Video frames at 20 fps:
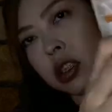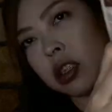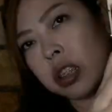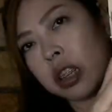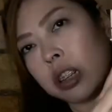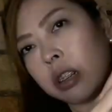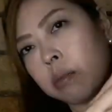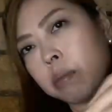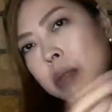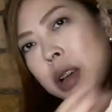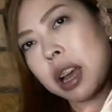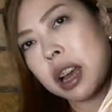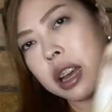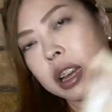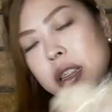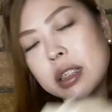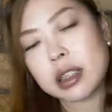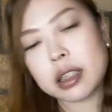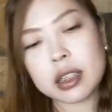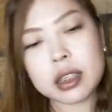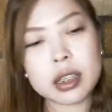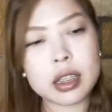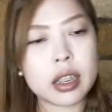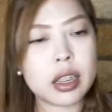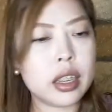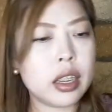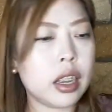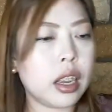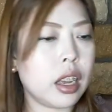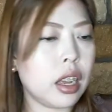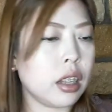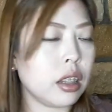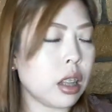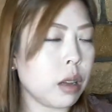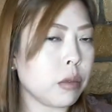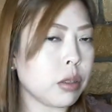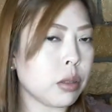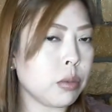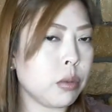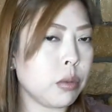sheet mask, ganyan. Tapos